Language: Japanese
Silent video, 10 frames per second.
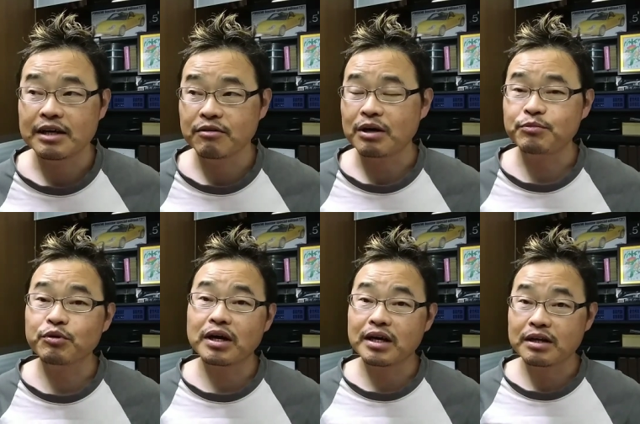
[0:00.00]
あの発
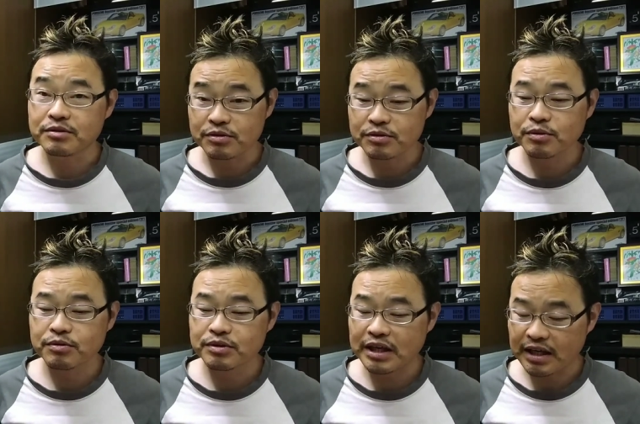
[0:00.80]
表会があるというこ
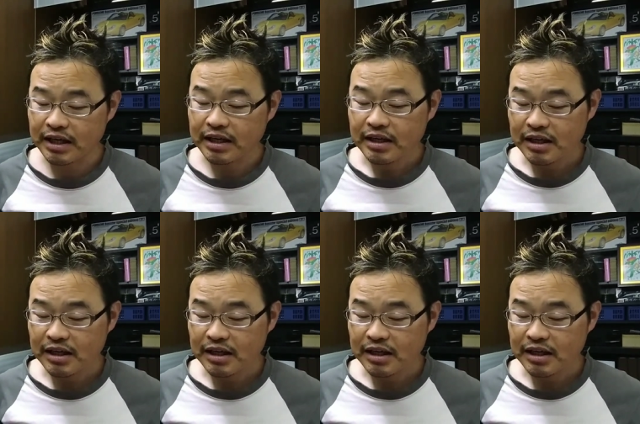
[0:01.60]
とで、